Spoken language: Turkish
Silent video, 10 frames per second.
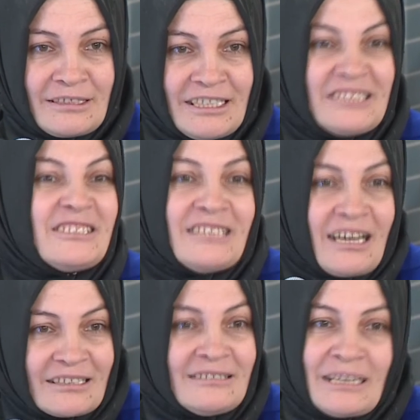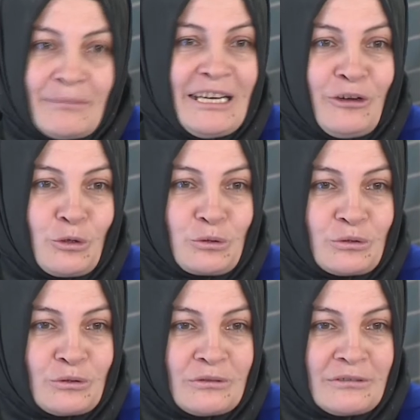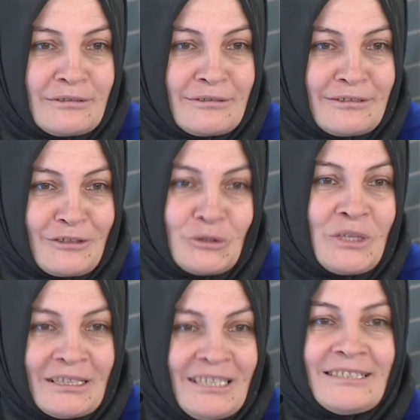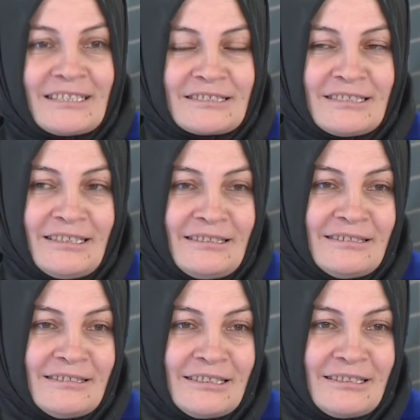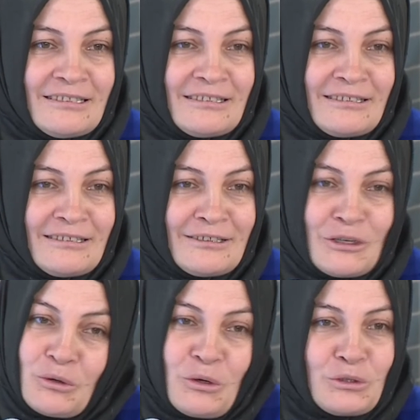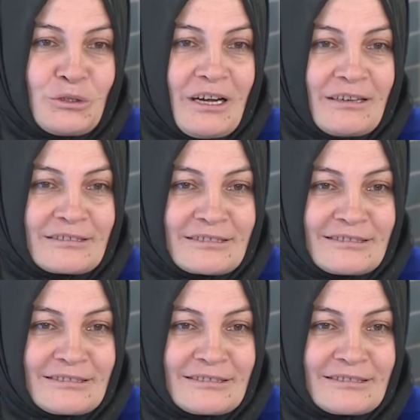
İktidarın temeli oldu. Onlar ne derse o oluyor artık.